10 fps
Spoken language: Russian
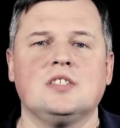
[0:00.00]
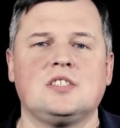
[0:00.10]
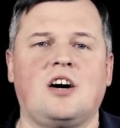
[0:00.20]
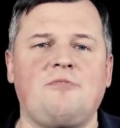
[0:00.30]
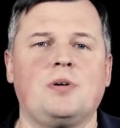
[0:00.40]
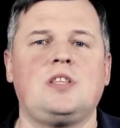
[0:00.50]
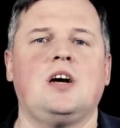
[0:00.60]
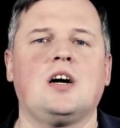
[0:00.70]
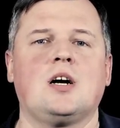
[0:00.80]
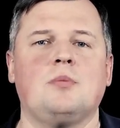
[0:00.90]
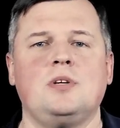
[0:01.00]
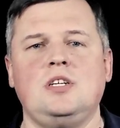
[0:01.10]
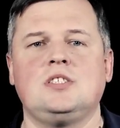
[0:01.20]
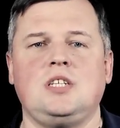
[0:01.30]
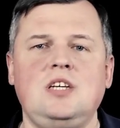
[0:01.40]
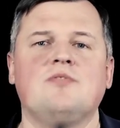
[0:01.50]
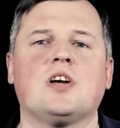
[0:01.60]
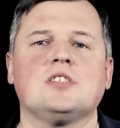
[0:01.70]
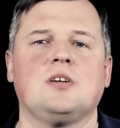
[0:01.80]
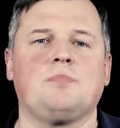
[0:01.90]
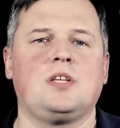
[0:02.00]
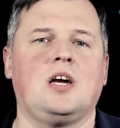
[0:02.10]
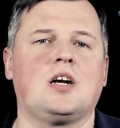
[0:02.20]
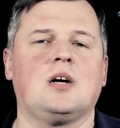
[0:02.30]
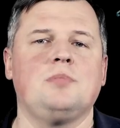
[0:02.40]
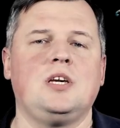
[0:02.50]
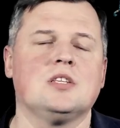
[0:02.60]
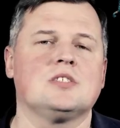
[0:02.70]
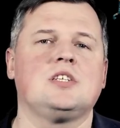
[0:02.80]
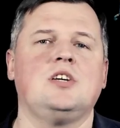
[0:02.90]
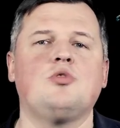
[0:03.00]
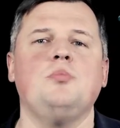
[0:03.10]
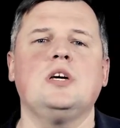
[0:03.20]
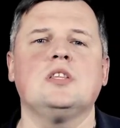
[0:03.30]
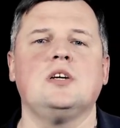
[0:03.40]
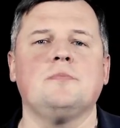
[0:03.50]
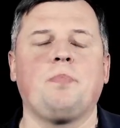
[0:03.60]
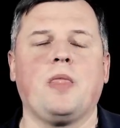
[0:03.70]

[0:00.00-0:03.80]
став патриархом из Имвраса, патриархом Геноса и Кумены.